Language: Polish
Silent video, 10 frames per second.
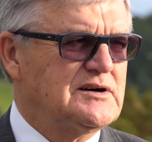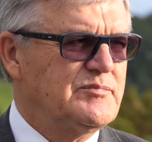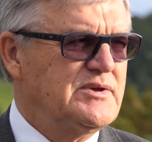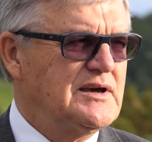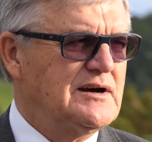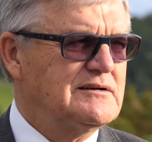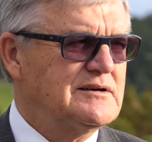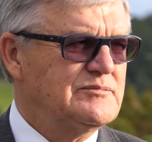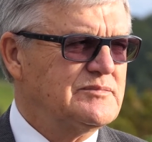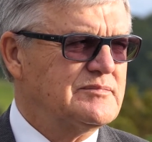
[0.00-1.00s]

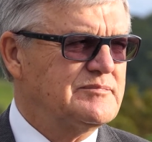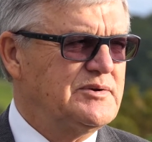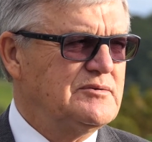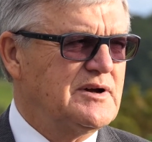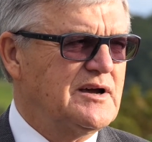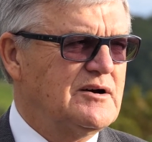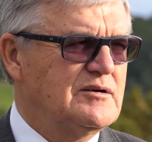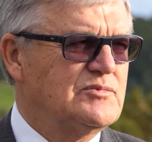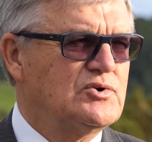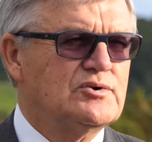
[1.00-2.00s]
Obijałem piłkę
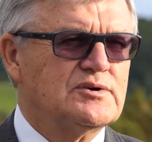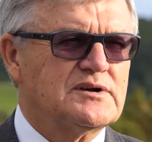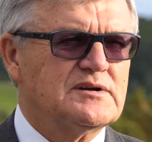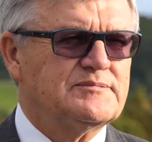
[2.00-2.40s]
o mur,